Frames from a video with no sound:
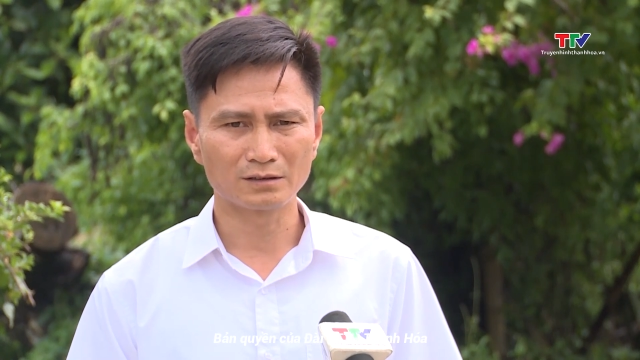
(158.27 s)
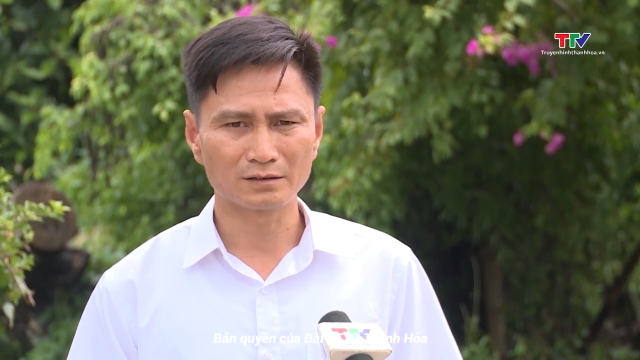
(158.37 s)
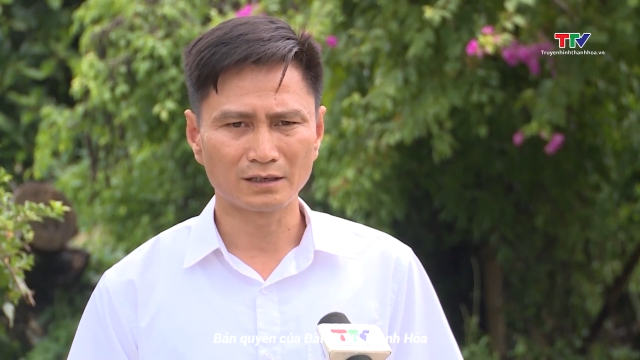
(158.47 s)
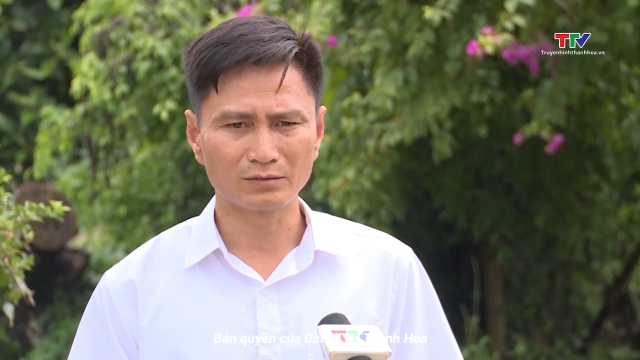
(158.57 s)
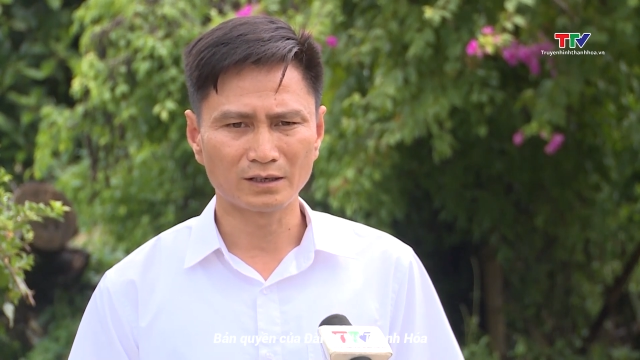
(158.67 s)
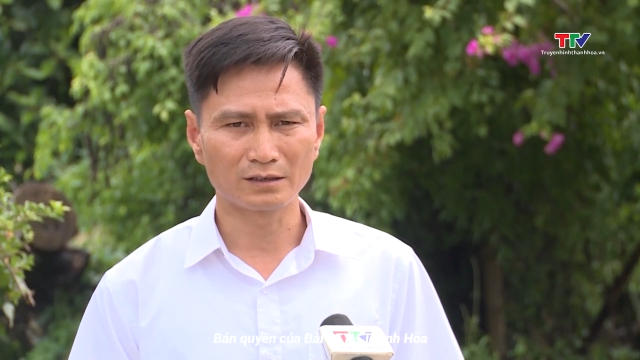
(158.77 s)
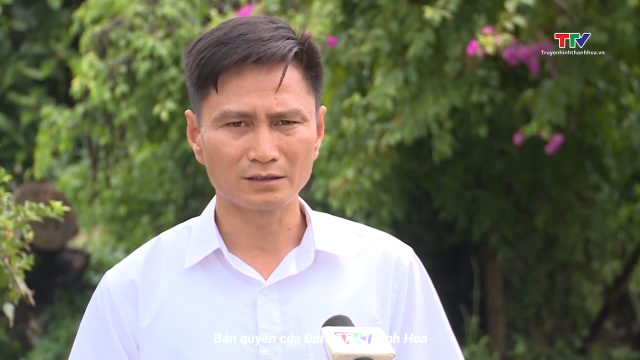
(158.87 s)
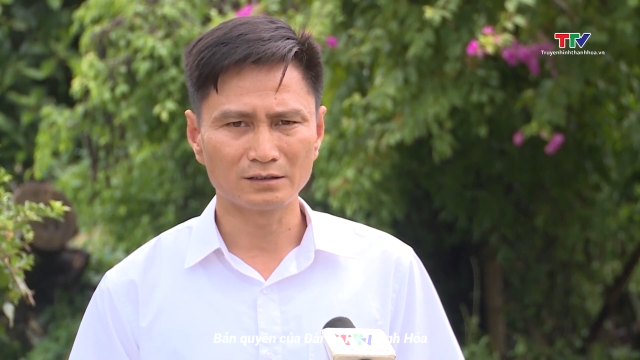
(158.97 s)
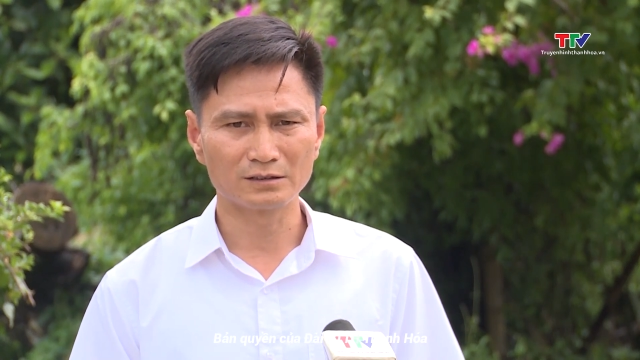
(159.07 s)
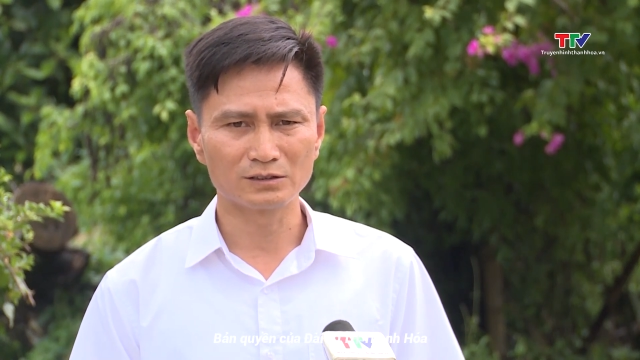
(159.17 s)
đẩy mạnh
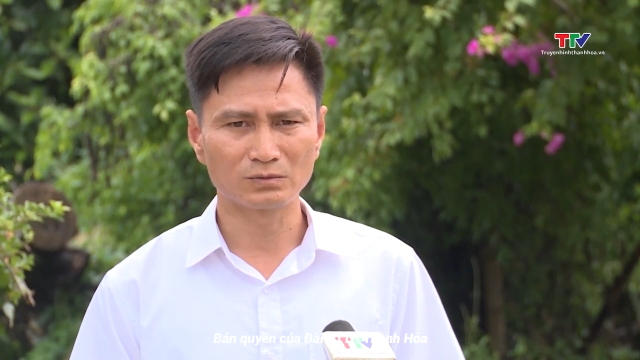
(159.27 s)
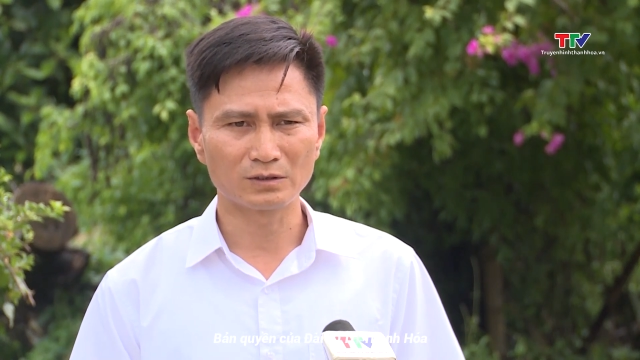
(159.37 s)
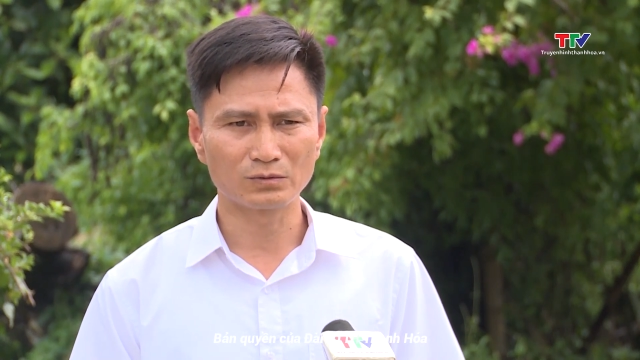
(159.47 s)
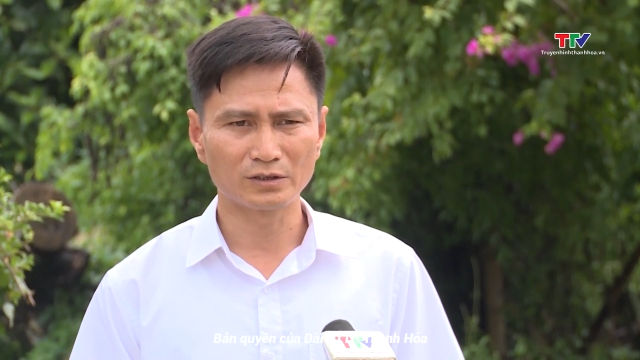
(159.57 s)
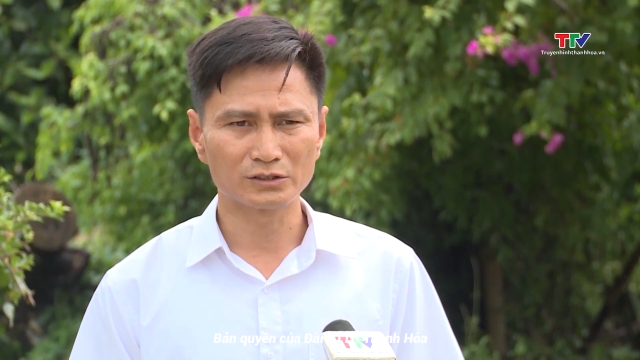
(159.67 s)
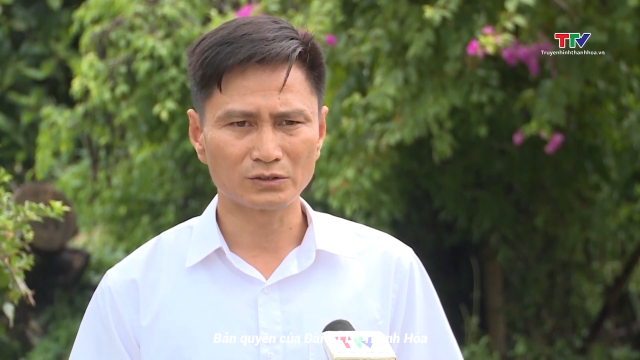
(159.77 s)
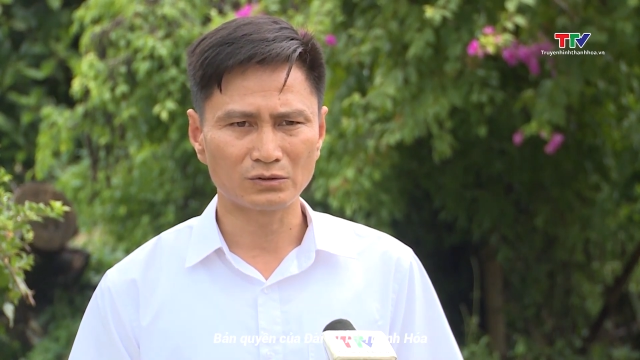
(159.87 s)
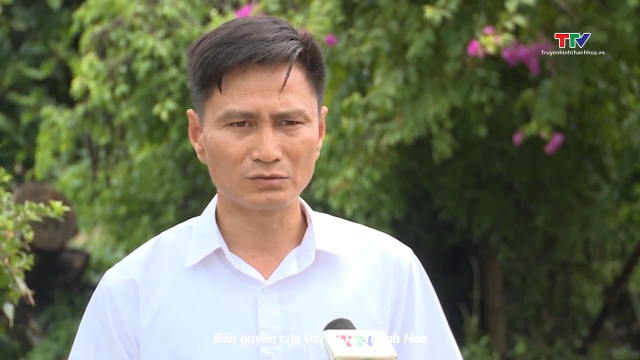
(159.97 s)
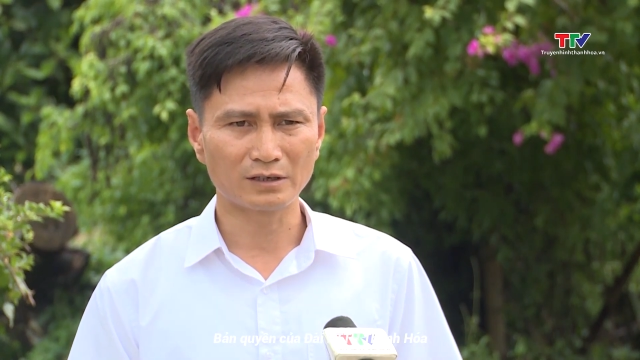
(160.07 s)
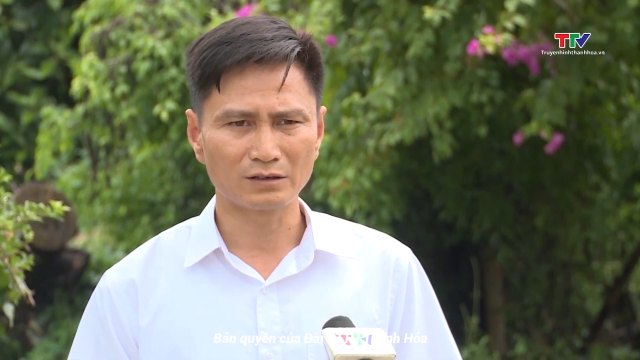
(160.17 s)
cái ứng dụng công nghệ
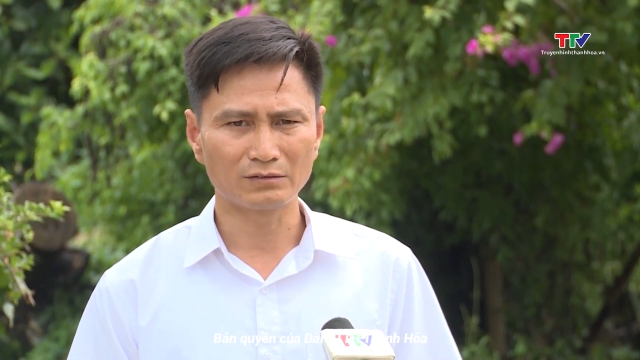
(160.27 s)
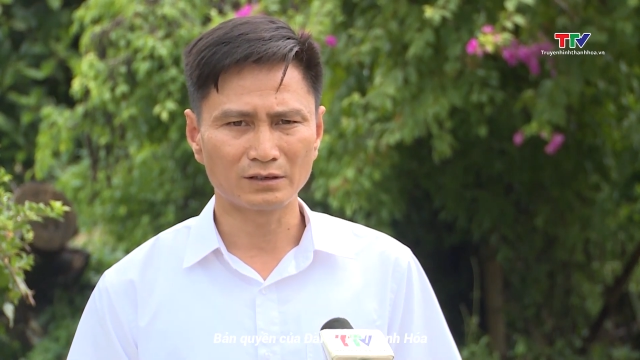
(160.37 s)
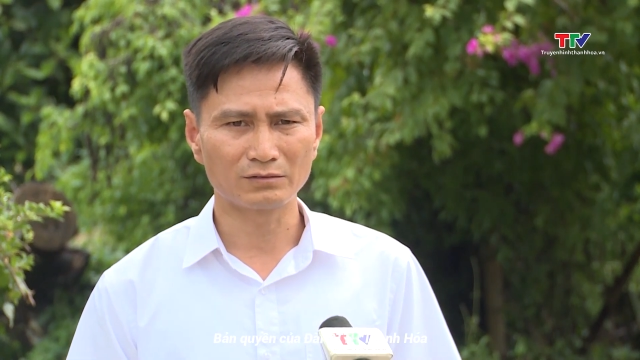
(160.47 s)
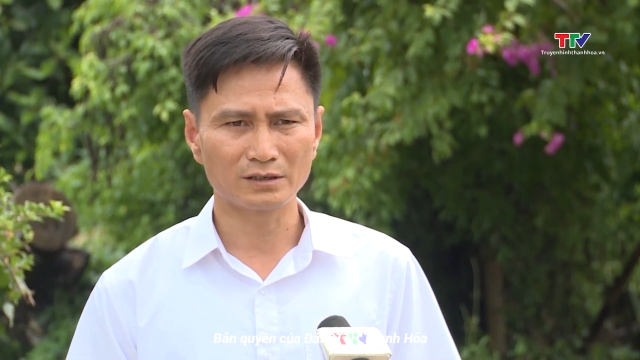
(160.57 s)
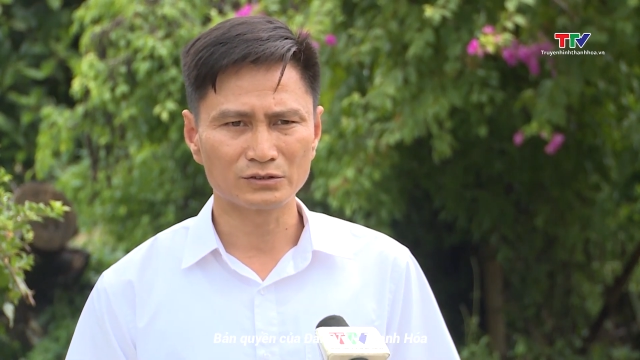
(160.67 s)
số vào và phát